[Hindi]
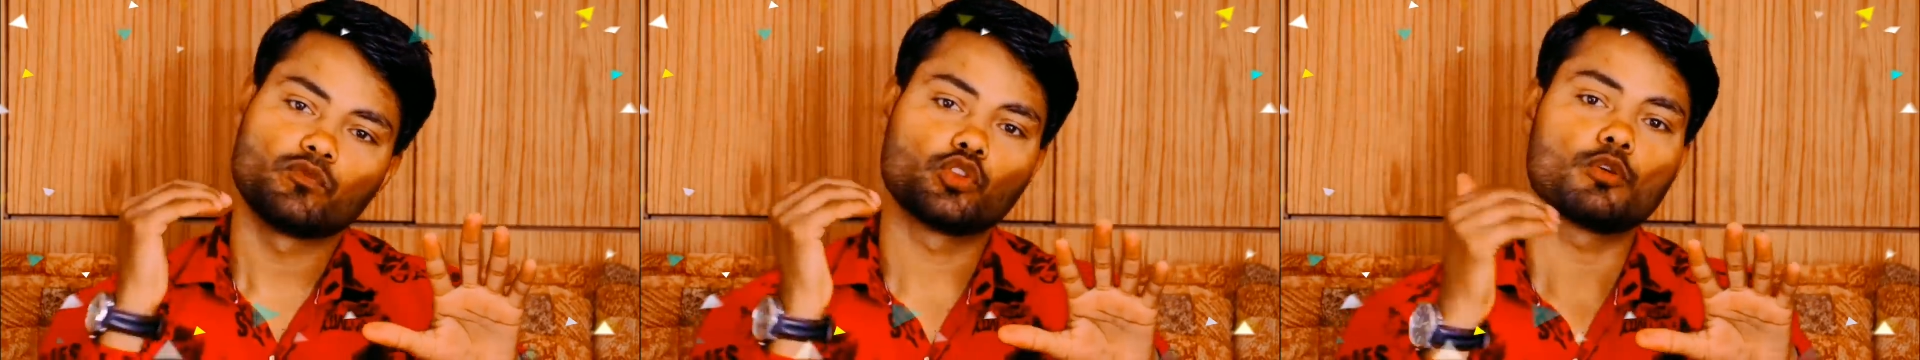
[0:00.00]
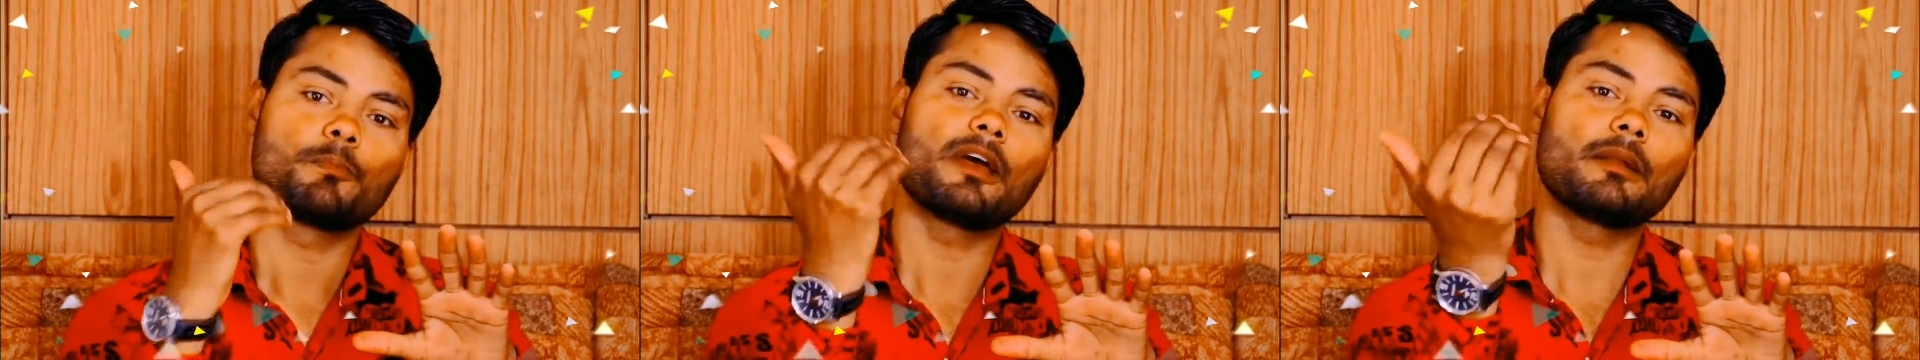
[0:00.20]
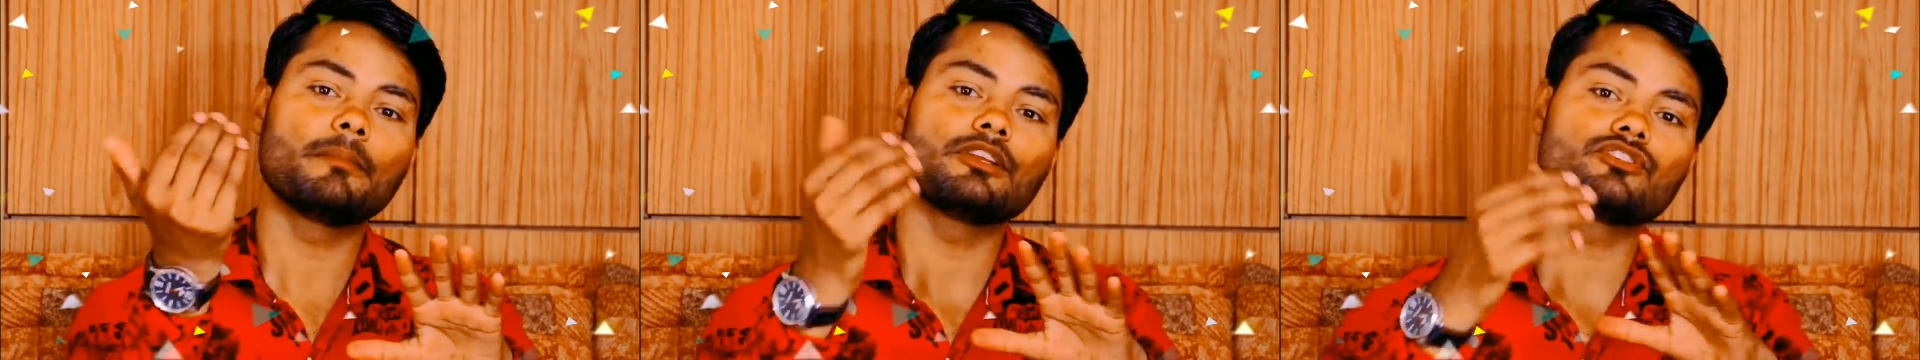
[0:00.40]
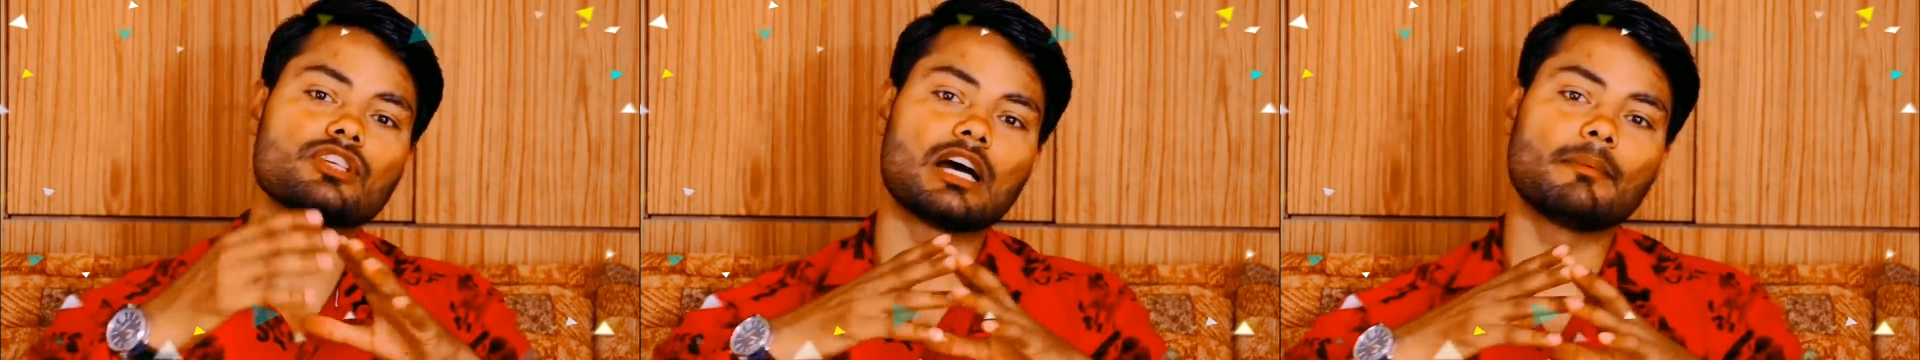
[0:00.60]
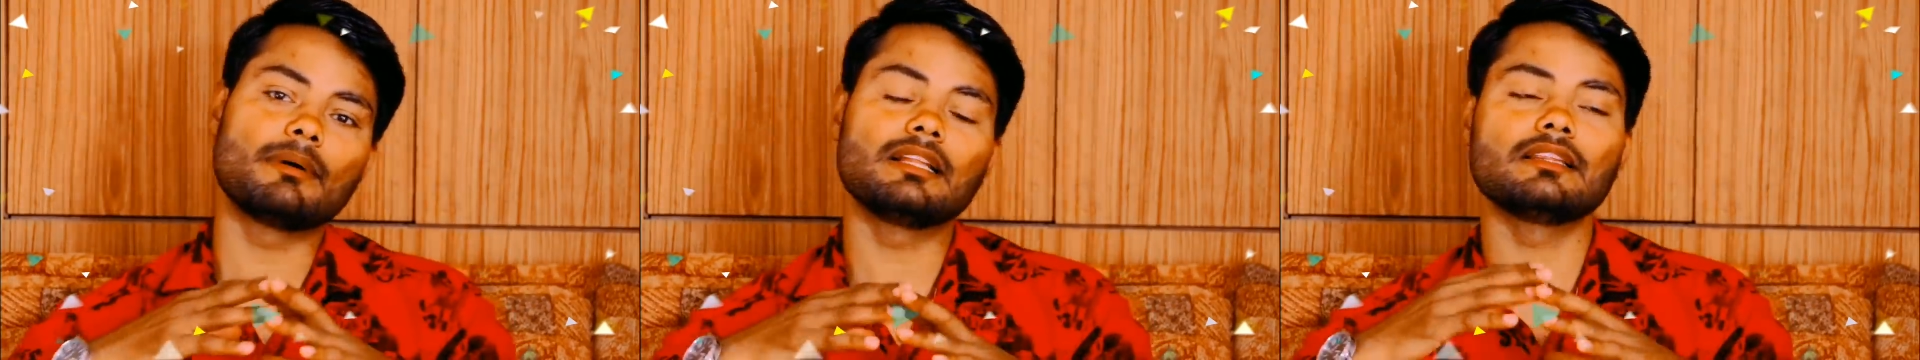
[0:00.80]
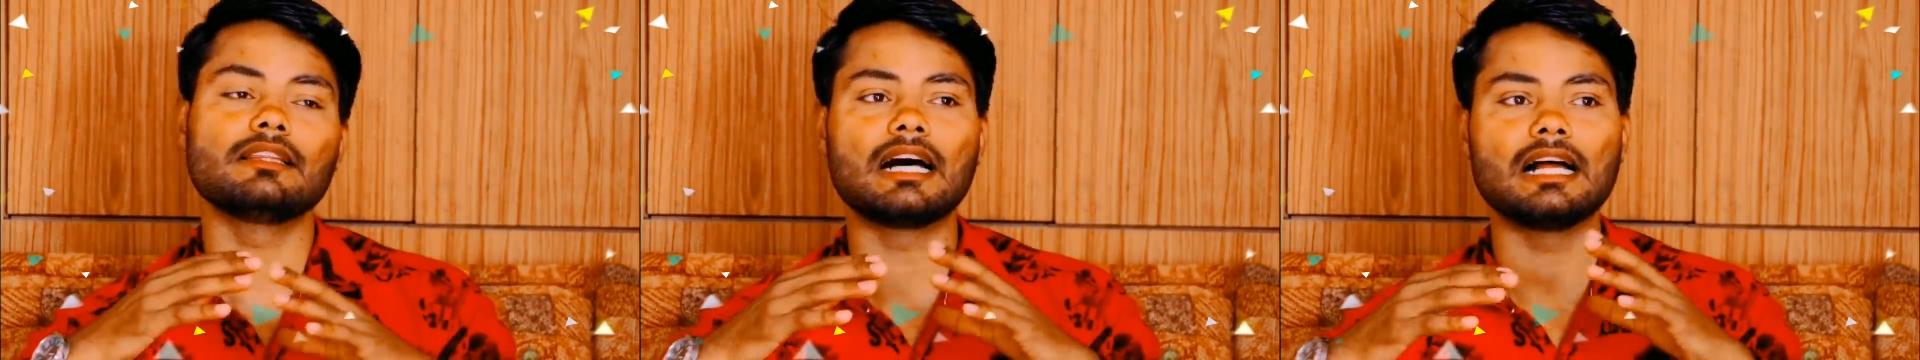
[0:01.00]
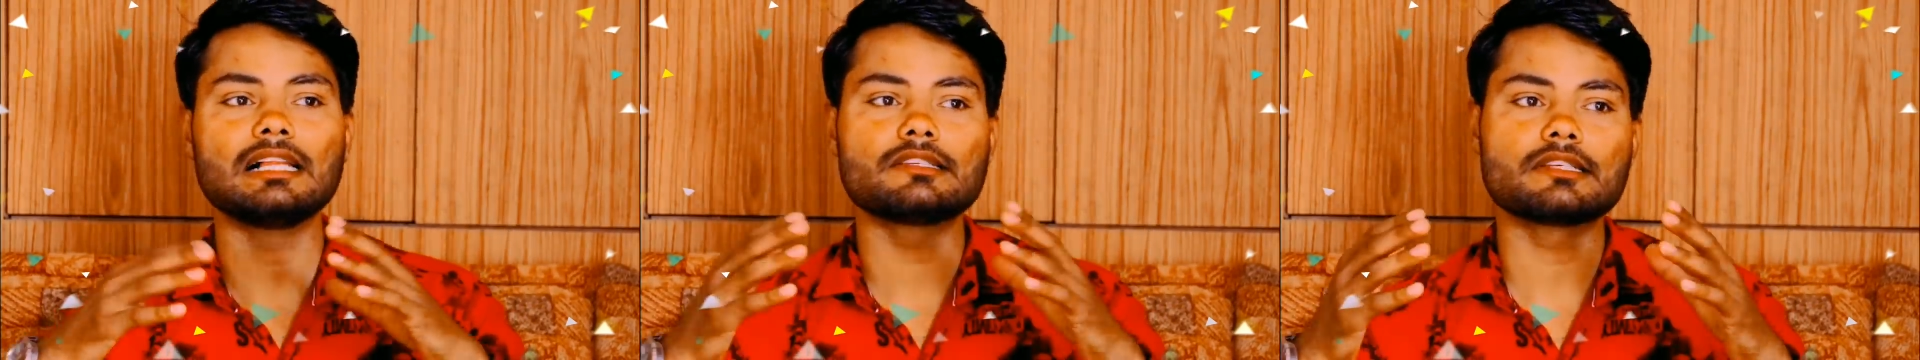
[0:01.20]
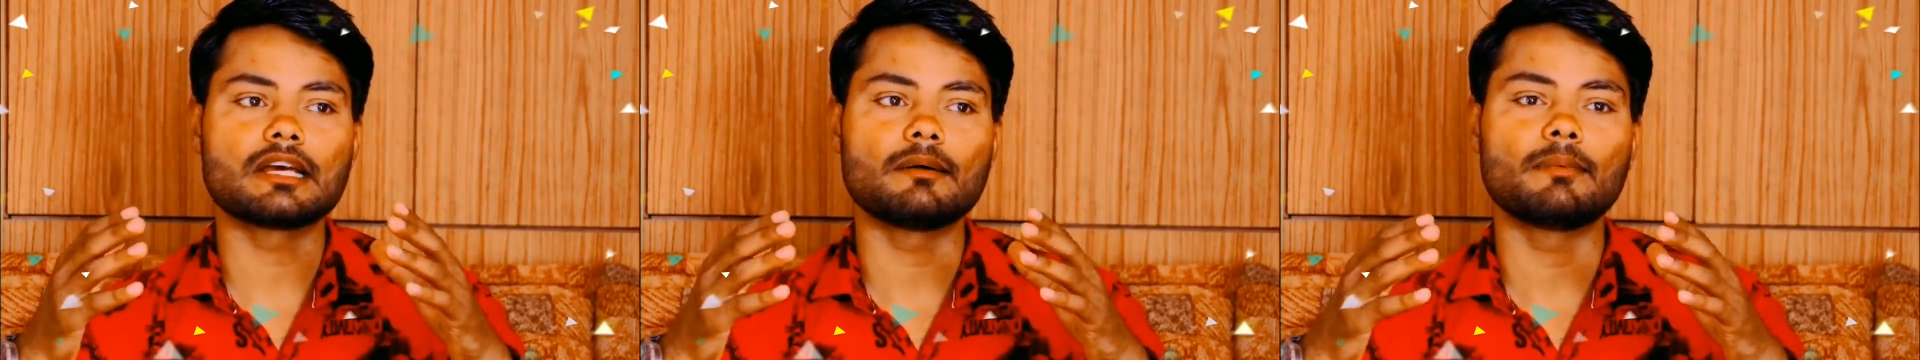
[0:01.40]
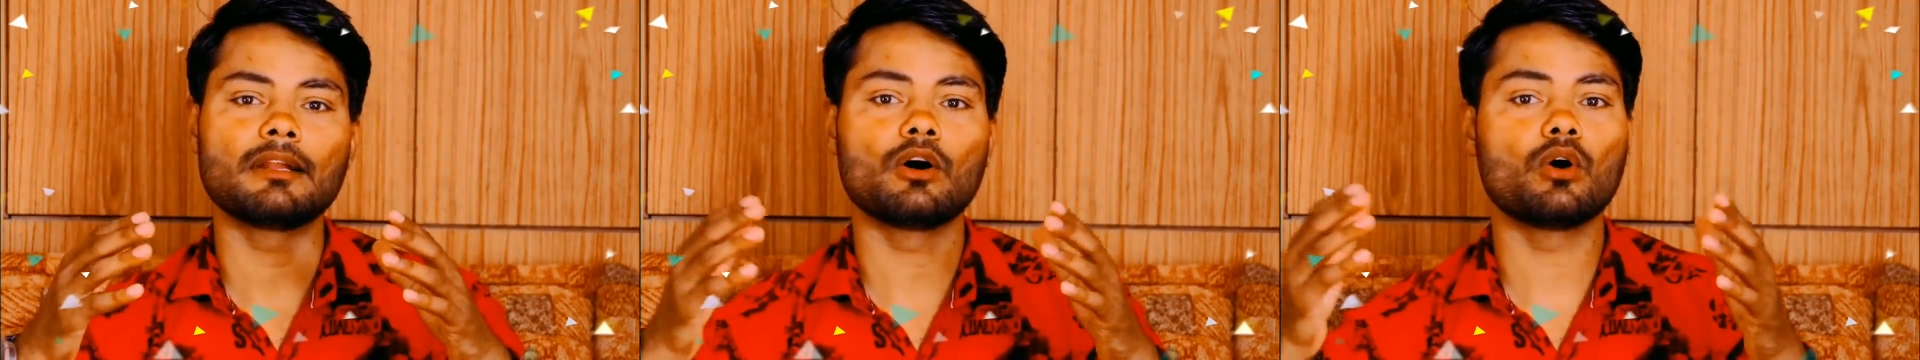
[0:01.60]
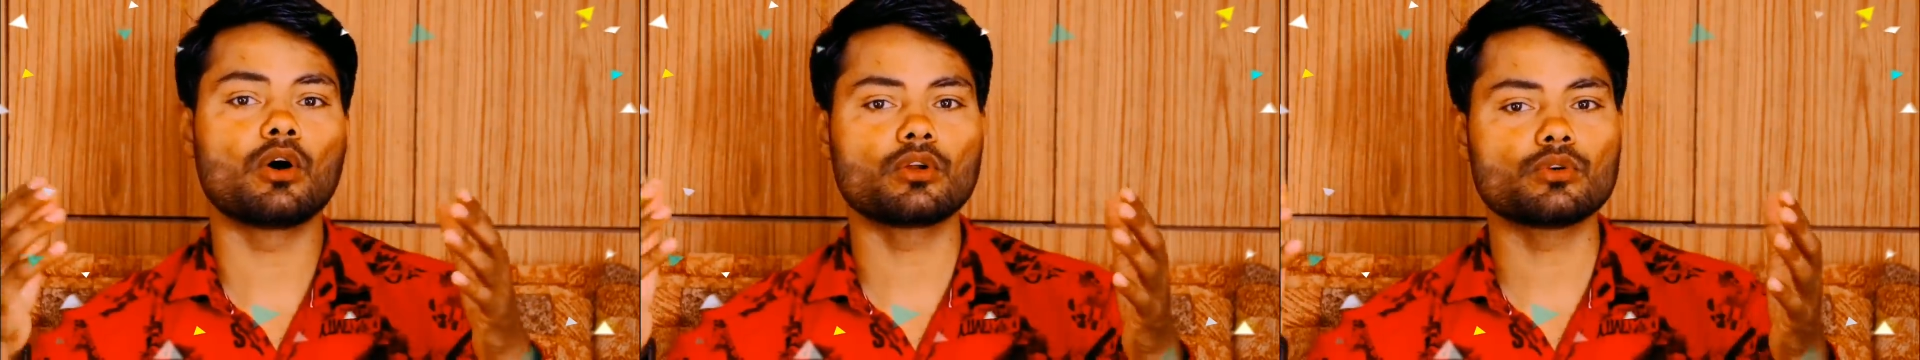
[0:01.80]
दोपहर में चावल दाल
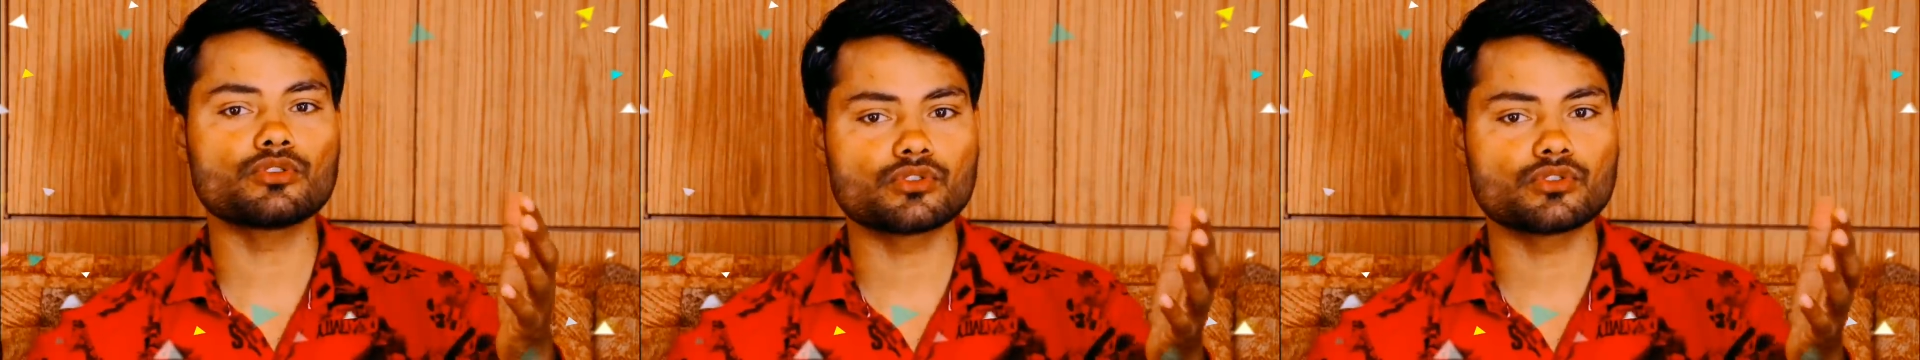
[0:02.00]
चावल और